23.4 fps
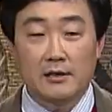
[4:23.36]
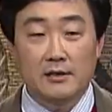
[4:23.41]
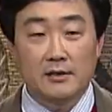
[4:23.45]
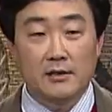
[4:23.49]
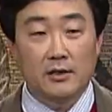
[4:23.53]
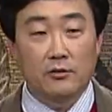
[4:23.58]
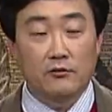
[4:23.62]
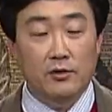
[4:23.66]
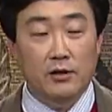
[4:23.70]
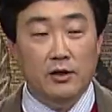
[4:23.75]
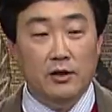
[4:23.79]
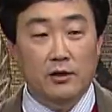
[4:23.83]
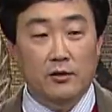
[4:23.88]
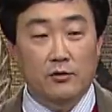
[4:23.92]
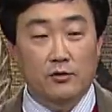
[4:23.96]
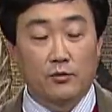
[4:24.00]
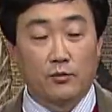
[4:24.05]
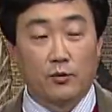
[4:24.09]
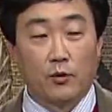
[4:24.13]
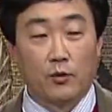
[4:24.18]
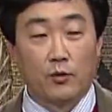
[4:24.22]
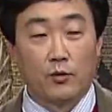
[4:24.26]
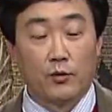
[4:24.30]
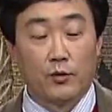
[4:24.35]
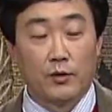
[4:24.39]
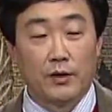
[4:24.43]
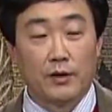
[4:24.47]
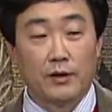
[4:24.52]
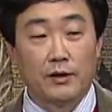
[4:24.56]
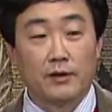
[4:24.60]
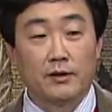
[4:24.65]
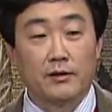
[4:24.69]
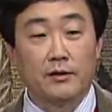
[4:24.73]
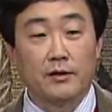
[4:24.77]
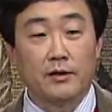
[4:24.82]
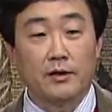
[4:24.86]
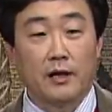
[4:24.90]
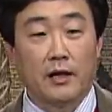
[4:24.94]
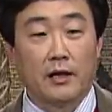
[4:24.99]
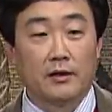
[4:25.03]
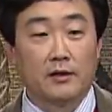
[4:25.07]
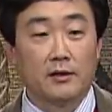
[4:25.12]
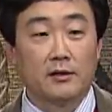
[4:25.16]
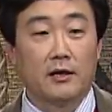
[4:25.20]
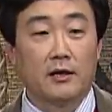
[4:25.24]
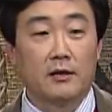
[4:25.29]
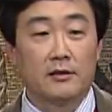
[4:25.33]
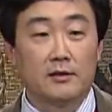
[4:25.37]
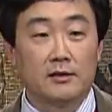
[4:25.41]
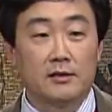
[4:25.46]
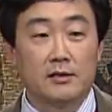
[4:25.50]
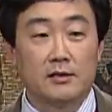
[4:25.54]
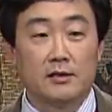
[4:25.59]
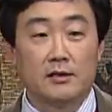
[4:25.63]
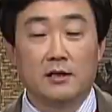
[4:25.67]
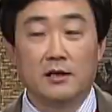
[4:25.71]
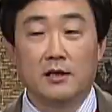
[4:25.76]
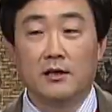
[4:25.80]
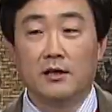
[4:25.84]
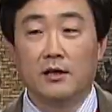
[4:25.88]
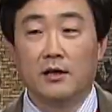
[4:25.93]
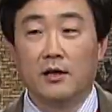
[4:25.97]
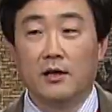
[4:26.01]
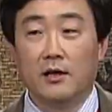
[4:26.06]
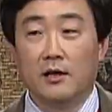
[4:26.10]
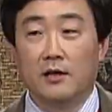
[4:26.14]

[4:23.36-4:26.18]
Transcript: 신에 우리가 계속 보고 있는 에드라는 신이